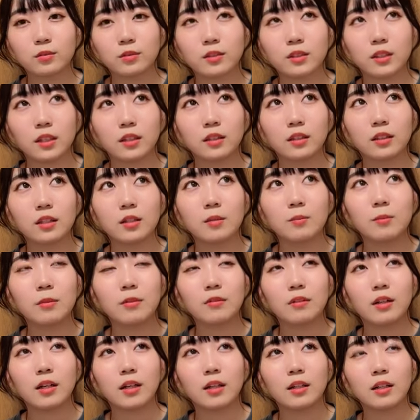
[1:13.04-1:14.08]
3点目
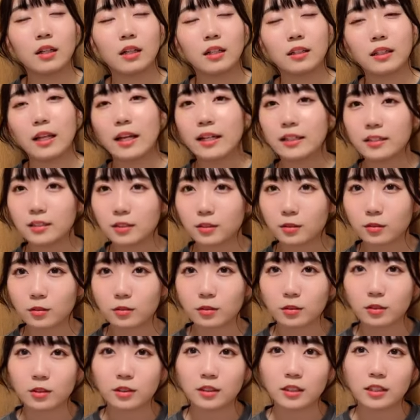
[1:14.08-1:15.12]
は
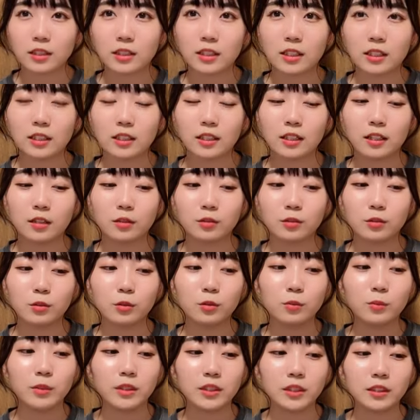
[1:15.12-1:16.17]
ナイスクロスでしたねあの相
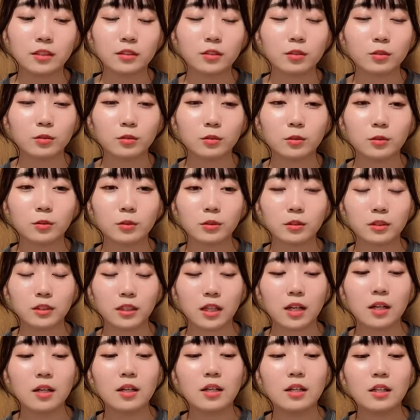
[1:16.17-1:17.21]
馬選手のクロス
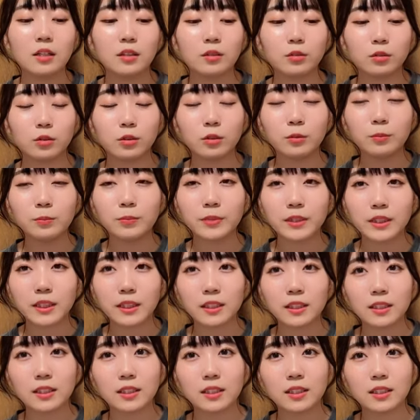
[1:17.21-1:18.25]
がドンピシャ
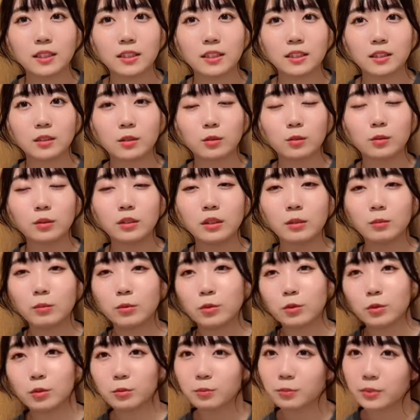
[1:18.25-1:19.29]
でしたしそこにも
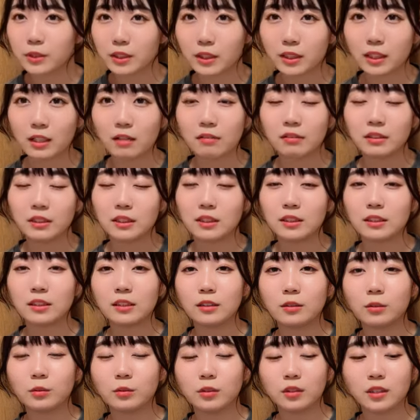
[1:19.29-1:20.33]
ドンピシャで合わせてに
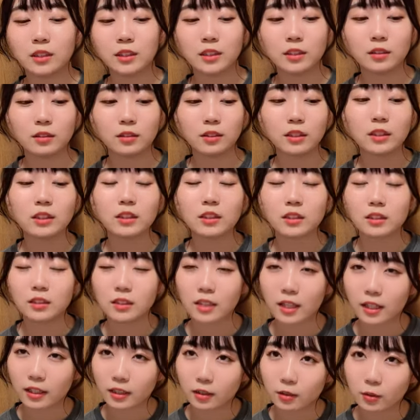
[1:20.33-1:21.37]
行く小川選手が
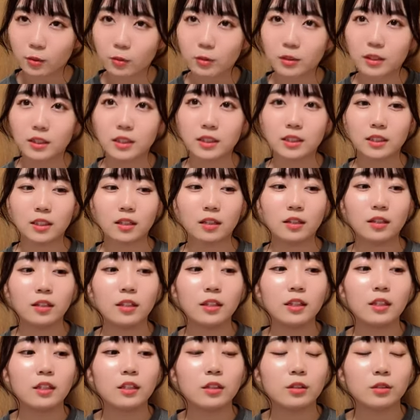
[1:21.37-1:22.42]
最高でした
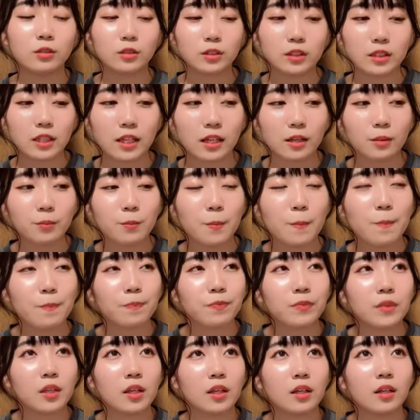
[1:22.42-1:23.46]
そして、
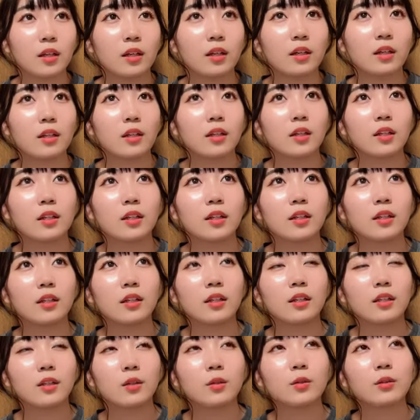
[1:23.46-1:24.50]

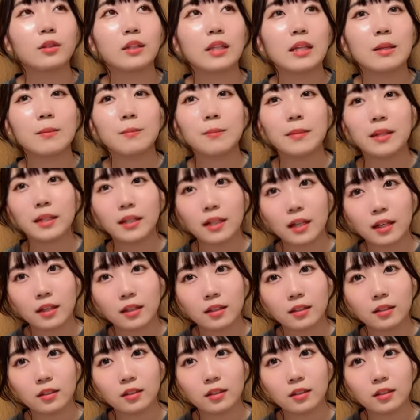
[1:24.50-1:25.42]
えー、4点目が